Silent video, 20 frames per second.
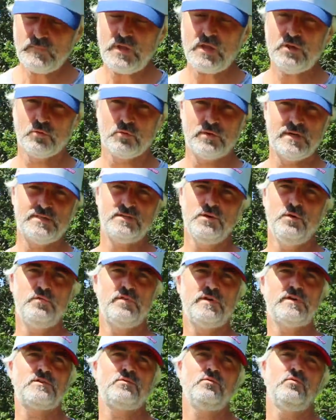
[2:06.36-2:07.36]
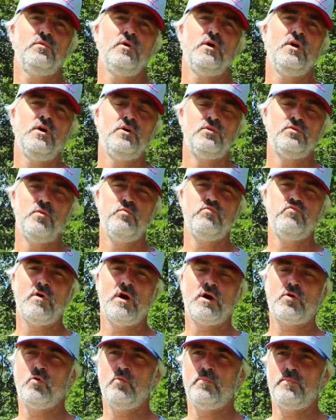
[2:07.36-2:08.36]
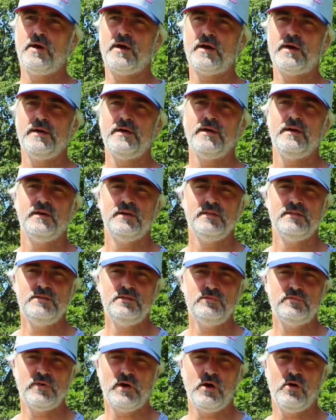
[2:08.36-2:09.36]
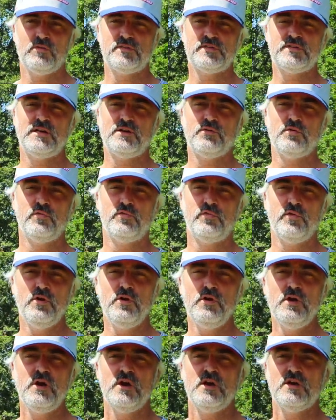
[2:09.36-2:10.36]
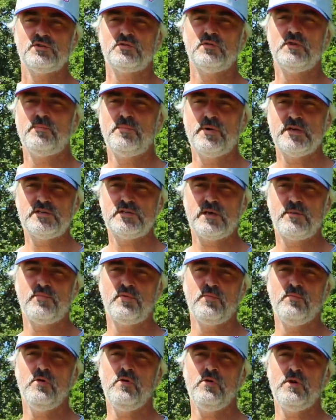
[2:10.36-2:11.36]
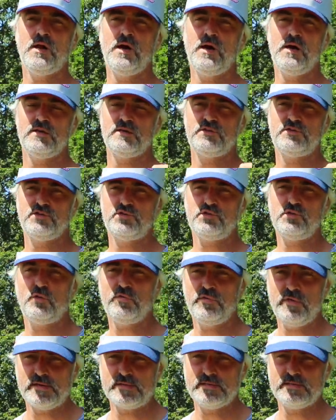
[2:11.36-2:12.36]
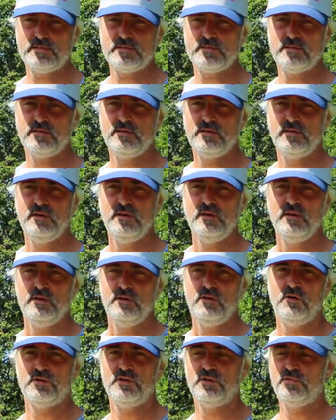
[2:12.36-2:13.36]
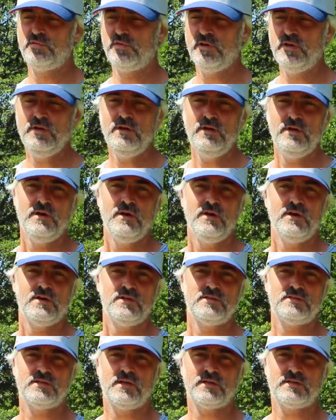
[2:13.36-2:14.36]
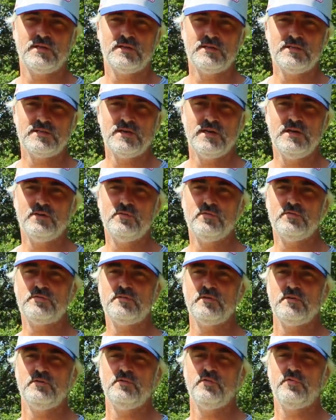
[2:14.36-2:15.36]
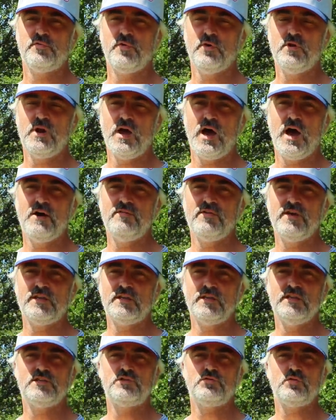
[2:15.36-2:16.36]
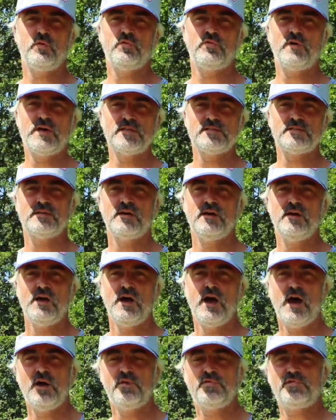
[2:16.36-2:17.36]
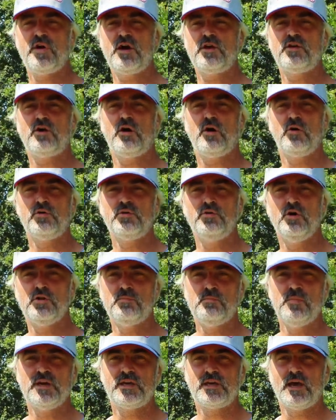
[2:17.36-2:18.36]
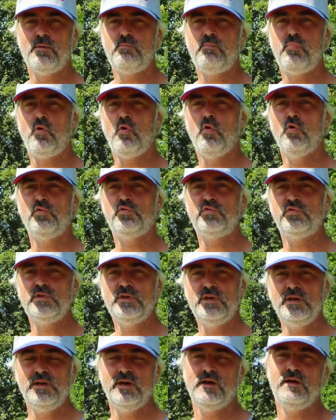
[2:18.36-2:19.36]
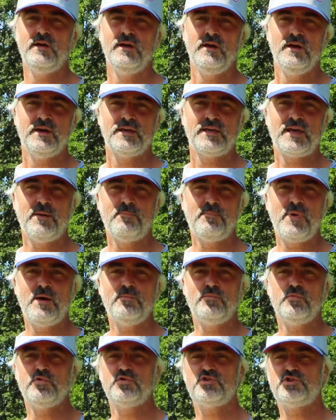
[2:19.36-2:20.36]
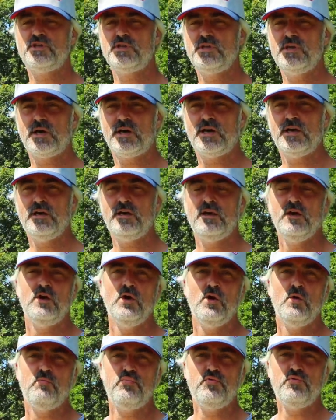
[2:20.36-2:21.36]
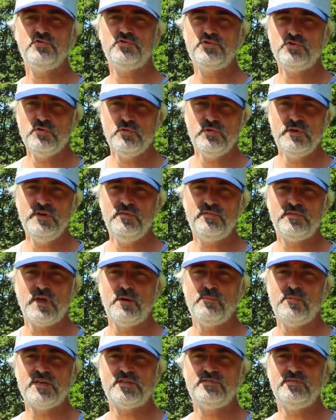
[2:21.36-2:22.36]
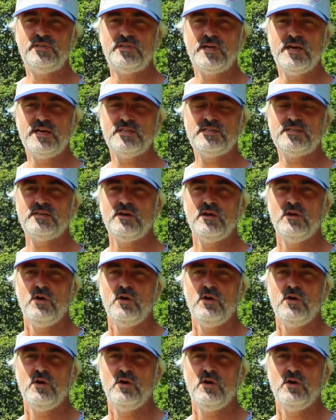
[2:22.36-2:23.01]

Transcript: Donc la seule façon de pouvoir comparer différentes ailes de foil, ce n'est pas simplement la surface. En effet, certaines ailes de, foil avec des surfaces inférieures à une autre, mais qu'un profil capable de générer plus de lift à basse vitesse